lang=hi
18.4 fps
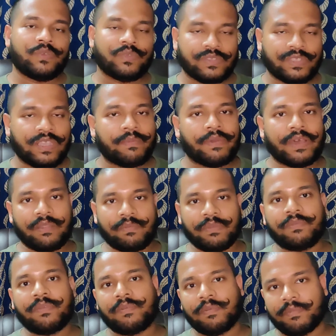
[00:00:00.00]
उसके बारे
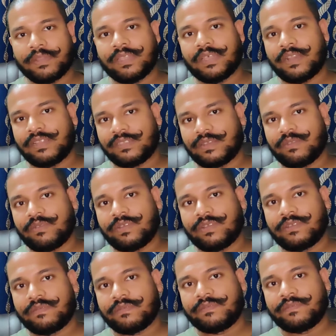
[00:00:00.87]
में भी मैं बताने
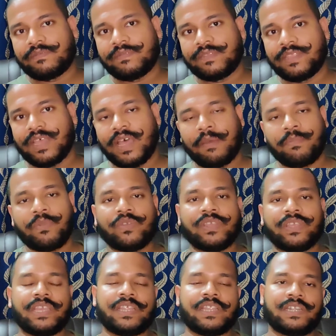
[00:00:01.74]
जाऊंगा आप
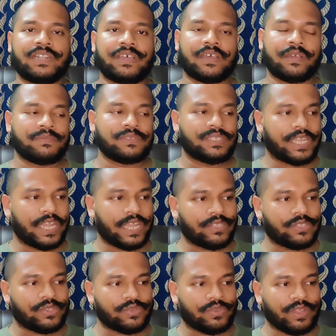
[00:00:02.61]
लोग ये टर्म
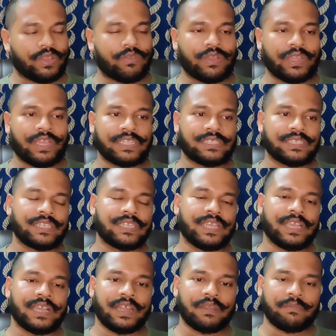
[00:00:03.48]
शायद सुने होंगे
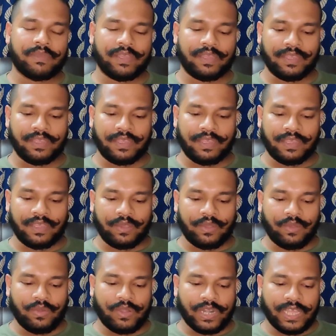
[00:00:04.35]
जिनके घर में
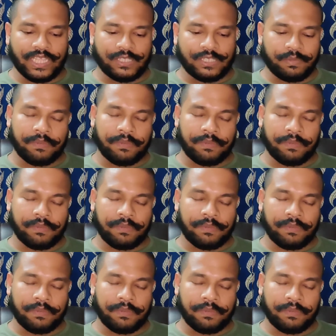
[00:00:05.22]
ओल्ड एज